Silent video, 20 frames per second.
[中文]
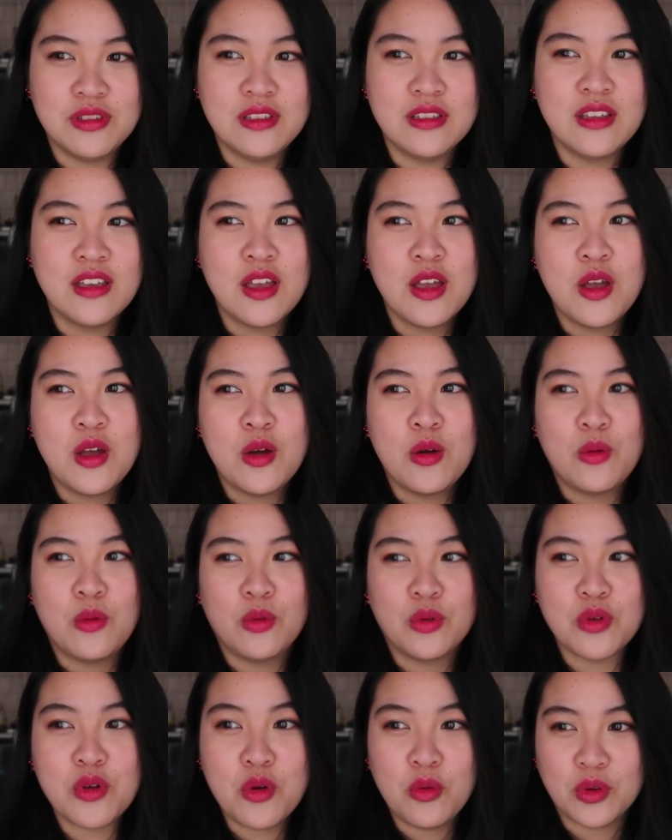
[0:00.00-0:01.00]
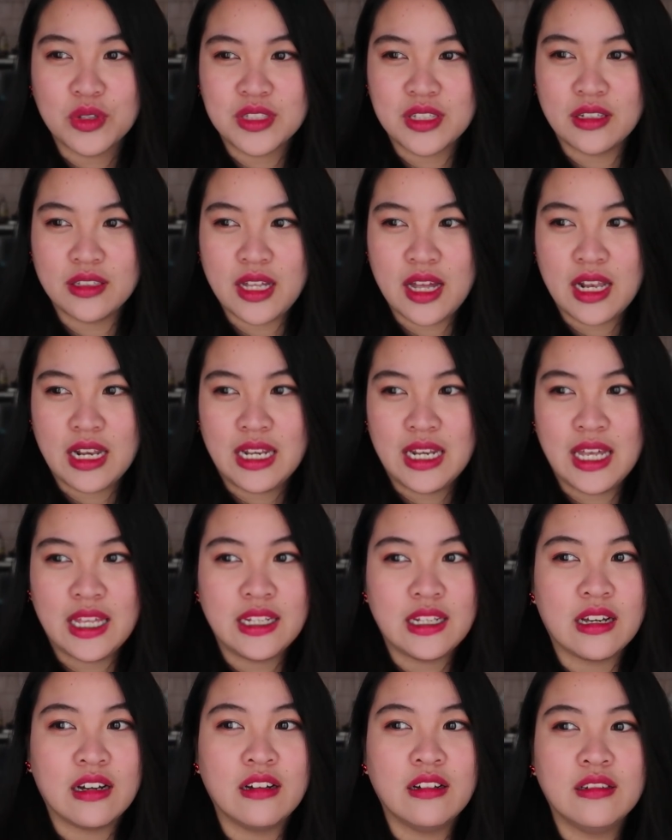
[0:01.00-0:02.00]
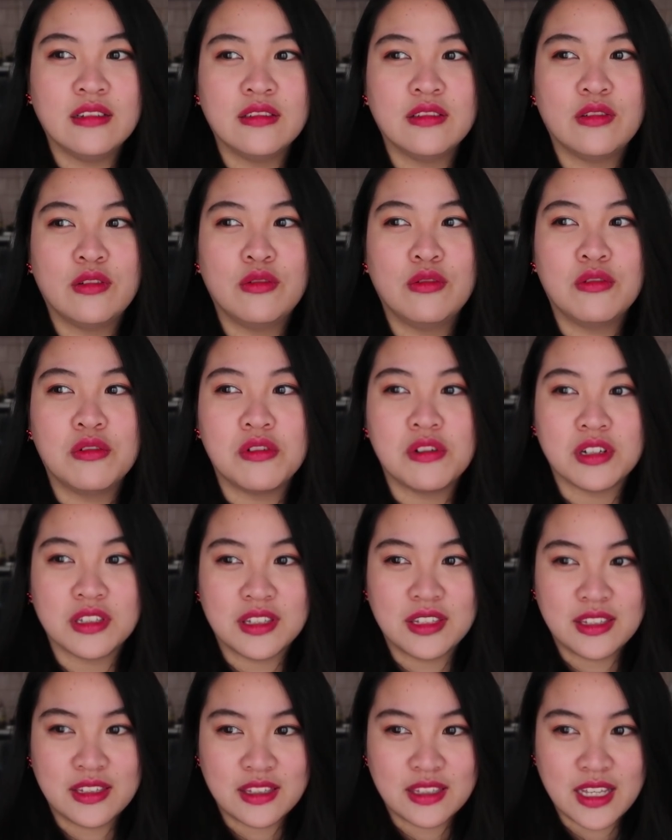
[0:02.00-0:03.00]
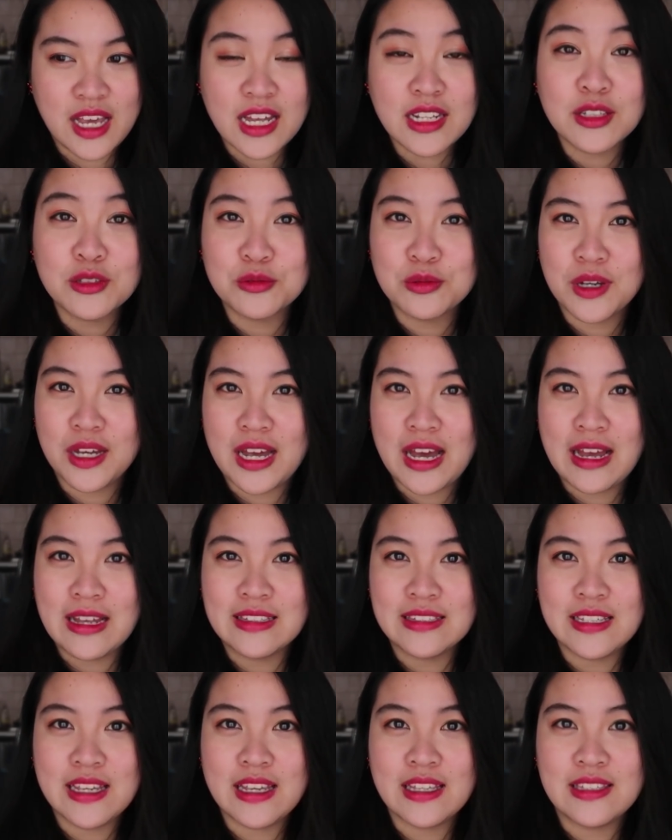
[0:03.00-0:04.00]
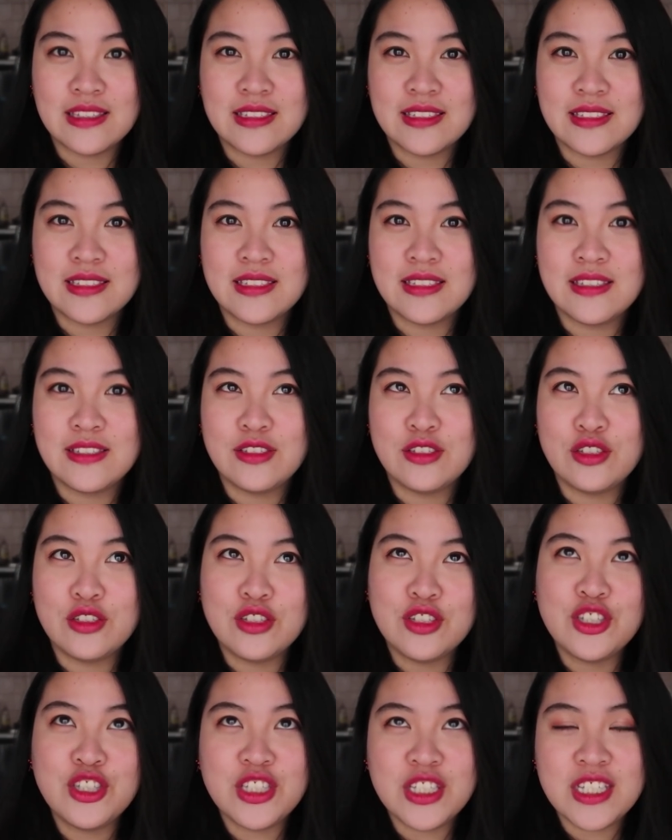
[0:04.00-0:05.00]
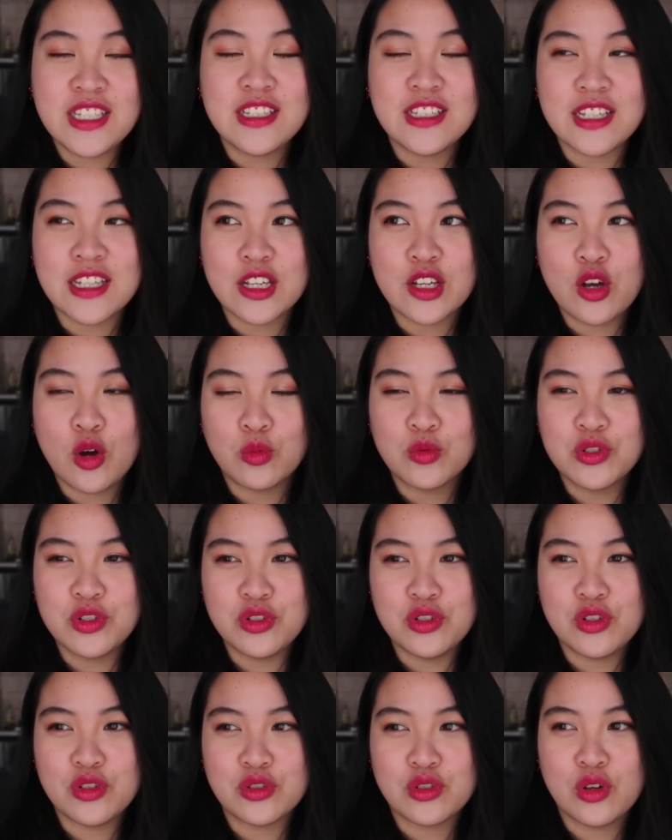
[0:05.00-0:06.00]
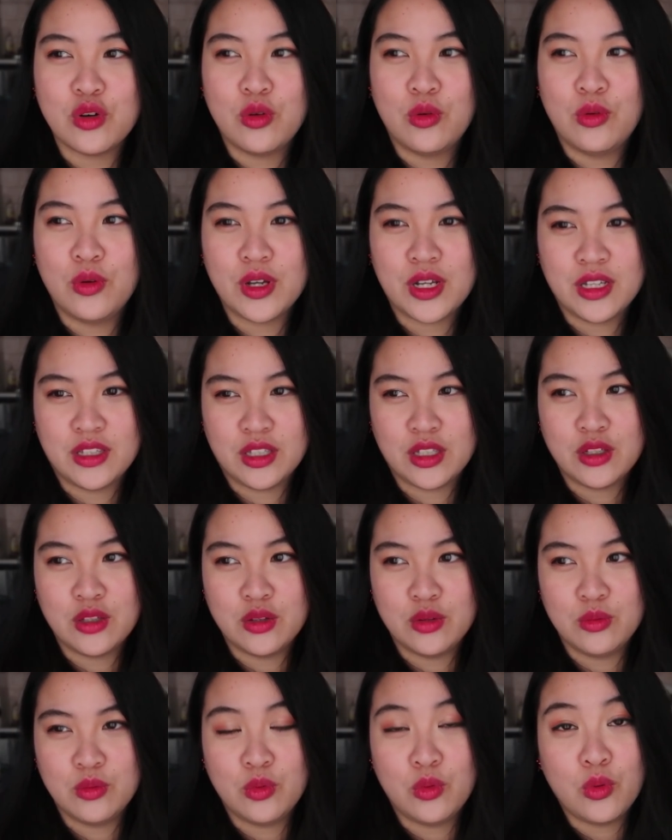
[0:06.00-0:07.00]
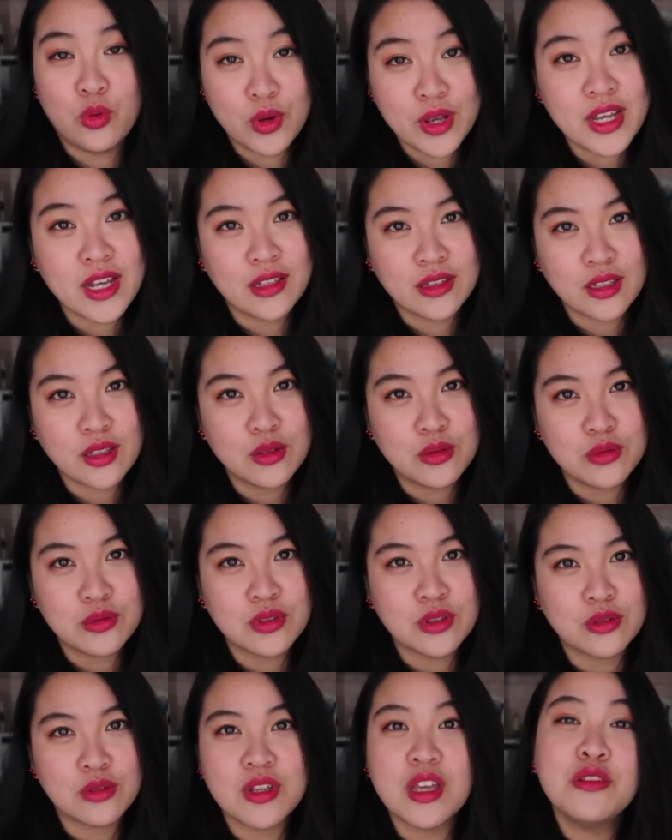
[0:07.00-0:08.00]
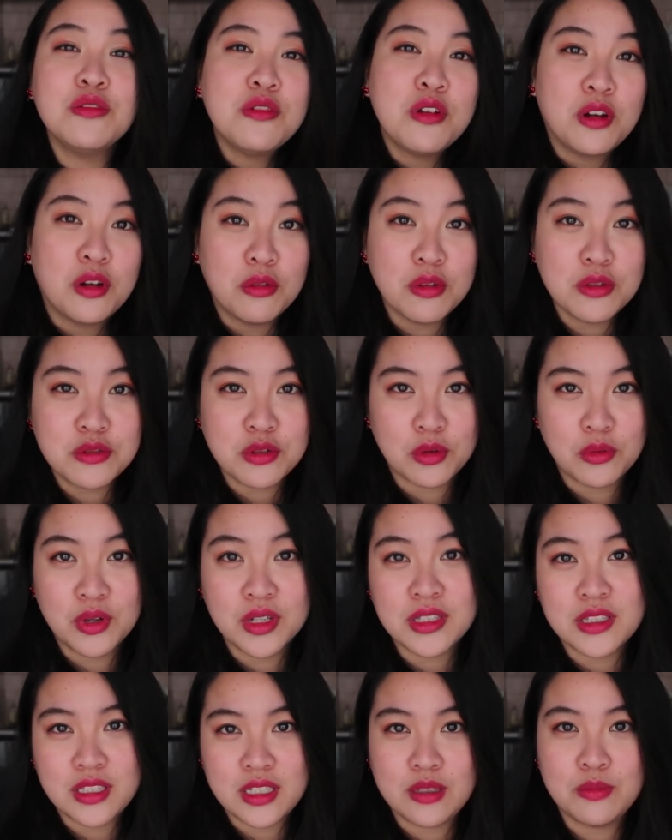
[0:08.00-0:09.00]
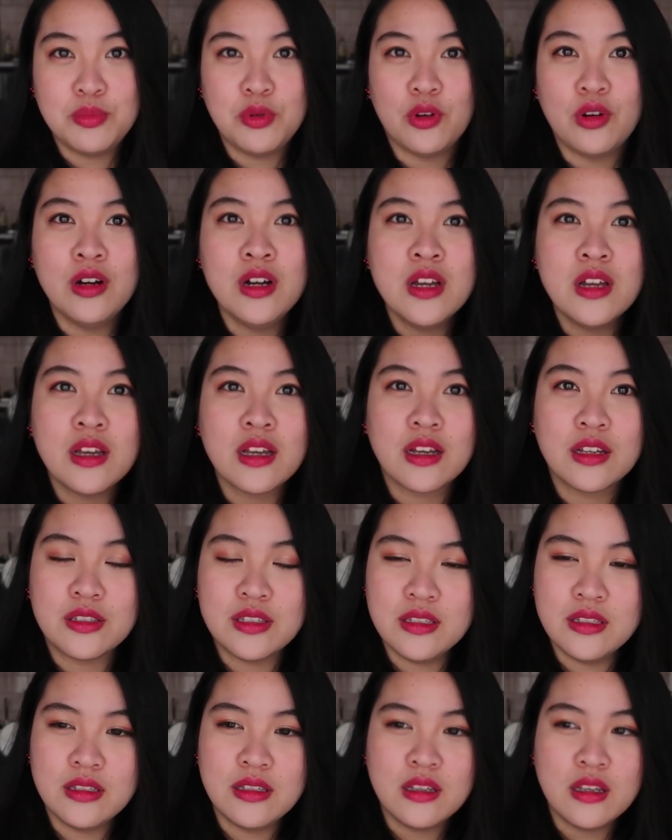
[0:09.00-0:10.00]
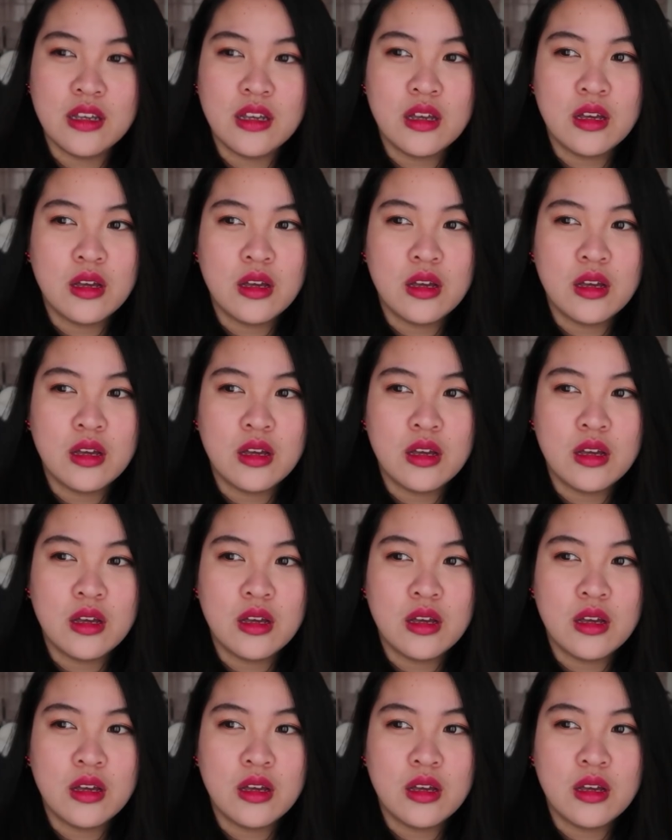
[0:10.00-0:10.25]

是我如果我知道他很烂，然后我看得出来他在。进行公示的时候，我会跟那个，我会跟那个女生说，也许有人会觉得我很鸡婆，可是